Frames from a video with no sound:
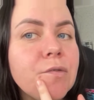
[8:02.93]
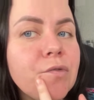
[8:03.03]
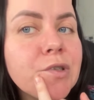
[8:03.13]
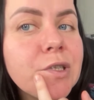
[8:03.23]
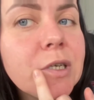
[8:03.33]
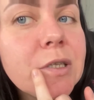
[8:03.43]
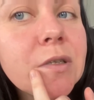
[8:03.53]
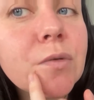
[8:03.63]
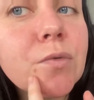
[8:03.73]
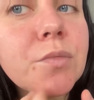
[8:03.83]
Вот
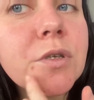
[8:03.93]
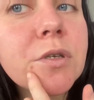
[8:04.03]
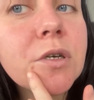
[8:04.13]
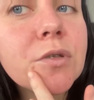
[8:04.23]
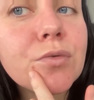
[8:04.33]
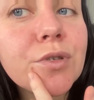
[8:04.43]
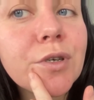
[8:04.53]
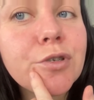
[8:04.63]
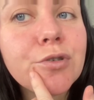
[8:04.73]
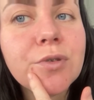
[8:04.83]
это у меня,
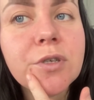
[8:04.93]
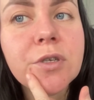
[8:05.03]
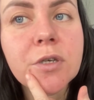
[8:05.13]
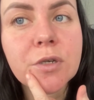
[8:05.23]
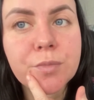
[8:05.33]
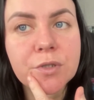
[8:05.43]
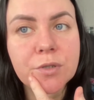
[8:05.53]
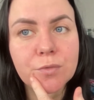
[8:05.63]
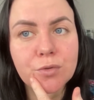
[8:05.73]
друзья, еще и герпес.